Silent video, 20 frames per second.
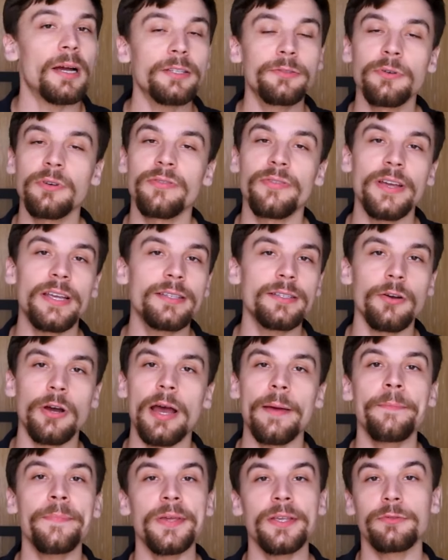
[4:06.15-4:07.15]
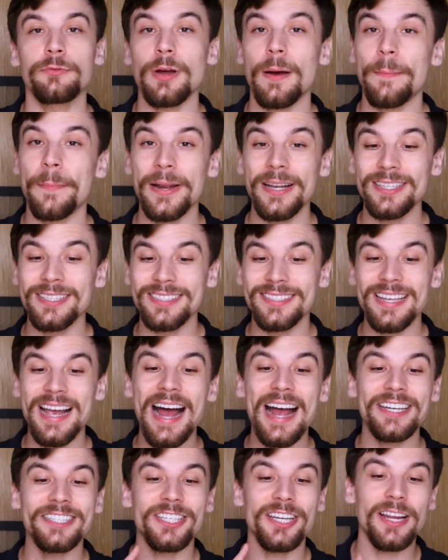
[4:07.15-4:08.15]
Mais uma vez eu repito, a
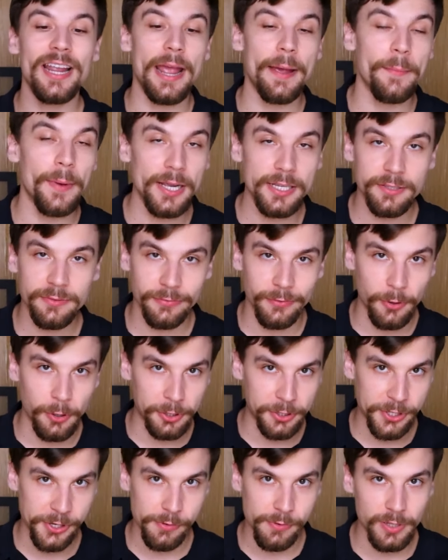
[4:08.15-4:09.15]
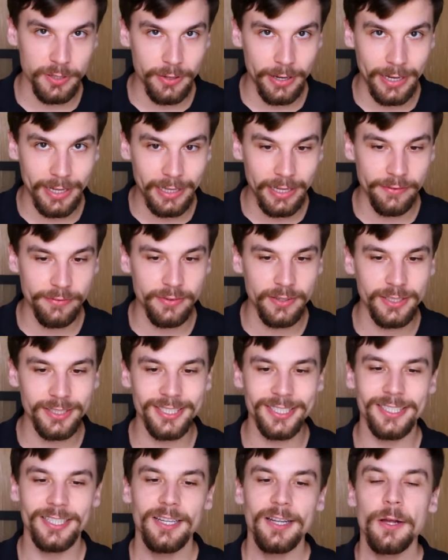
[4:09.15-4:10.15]
aprendizagem é mais forte quando é
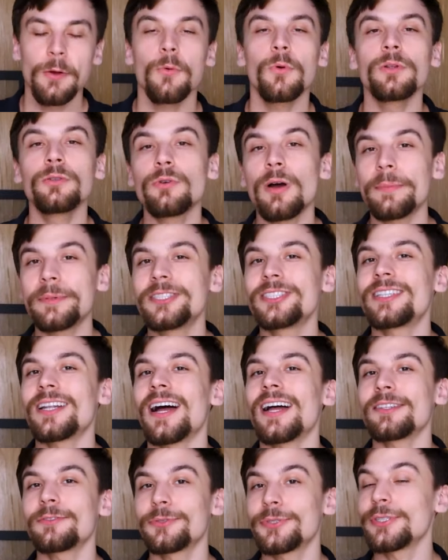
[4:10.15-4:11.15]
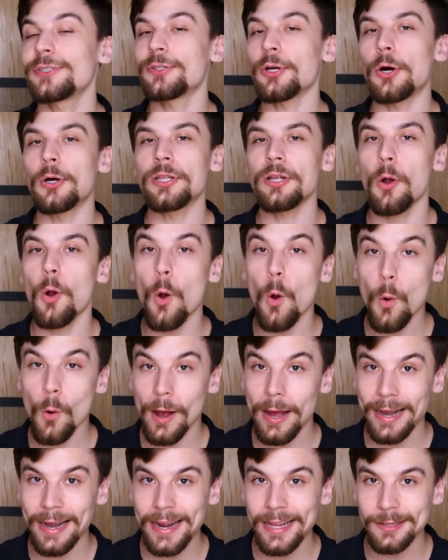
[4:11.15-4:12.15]
relevante, quando o abstrato se torna
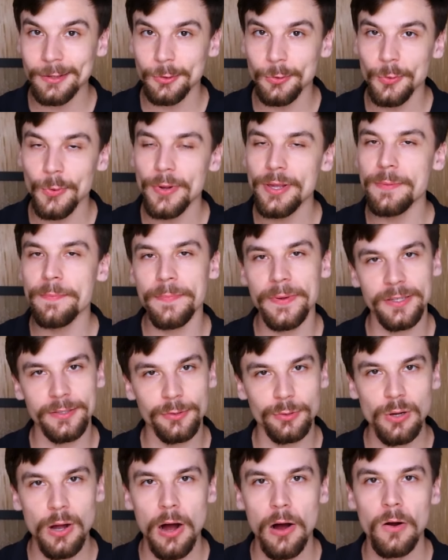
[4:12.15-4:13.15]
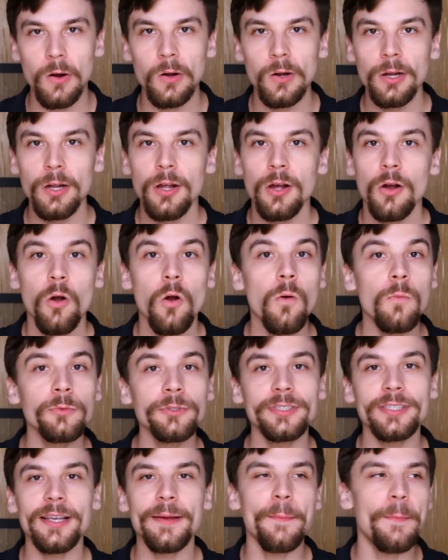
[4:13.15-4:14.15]
concreto e pessoal como
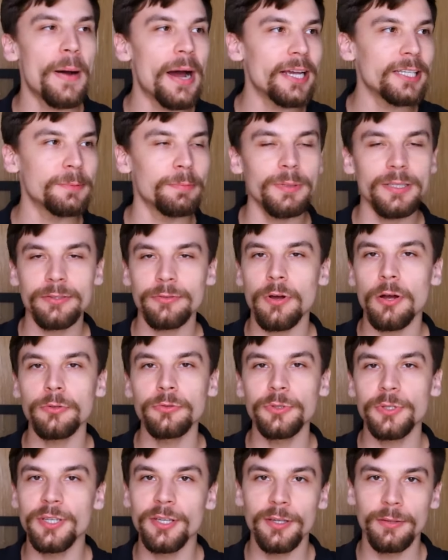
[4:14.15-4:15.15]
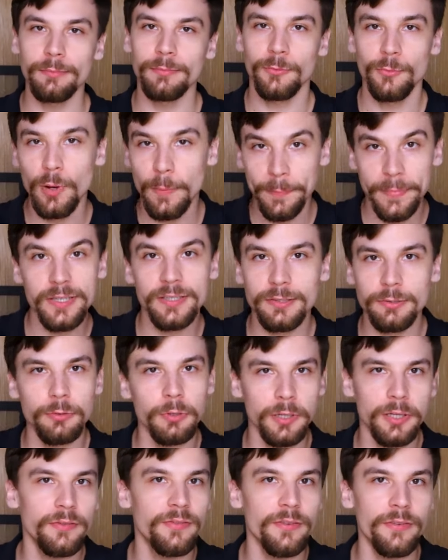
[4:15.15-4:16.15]
ser mais pessoal do que uma
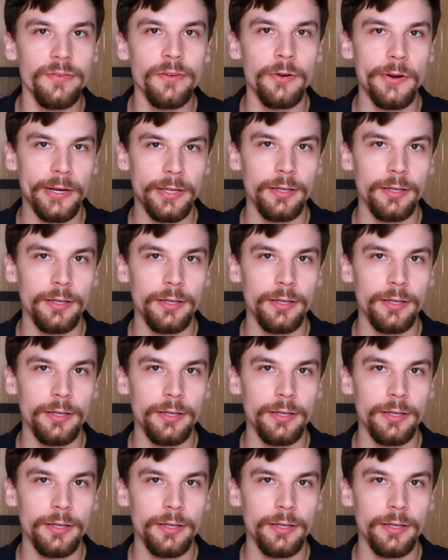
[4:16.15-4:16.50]
pessoa que viveu